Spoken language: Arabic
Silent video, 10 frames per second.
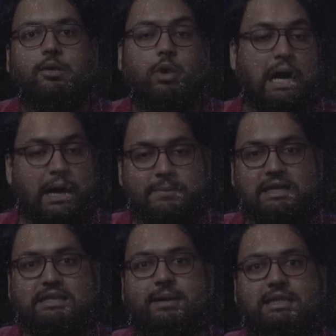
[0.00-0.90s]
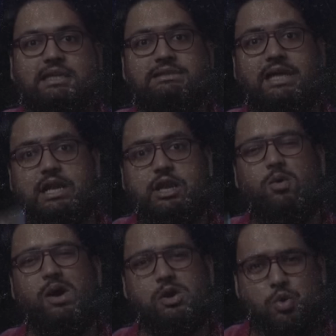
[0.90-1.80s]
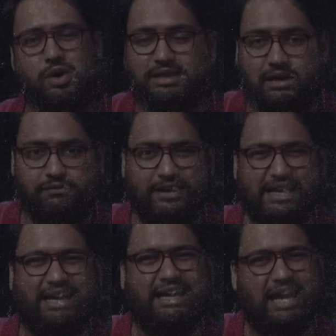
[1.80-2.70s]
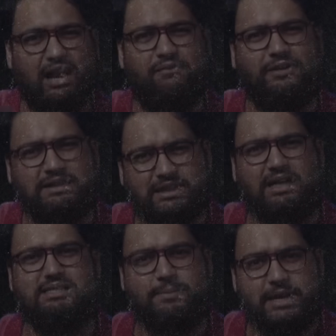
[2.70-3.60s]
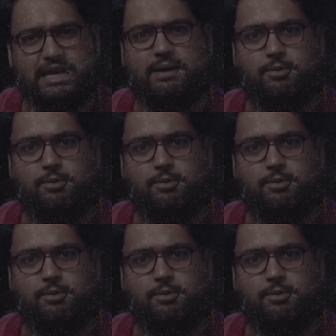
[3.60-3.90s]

وأهم اعتماد عندنا اللي هو قوة الفريق خلال فترة زمنية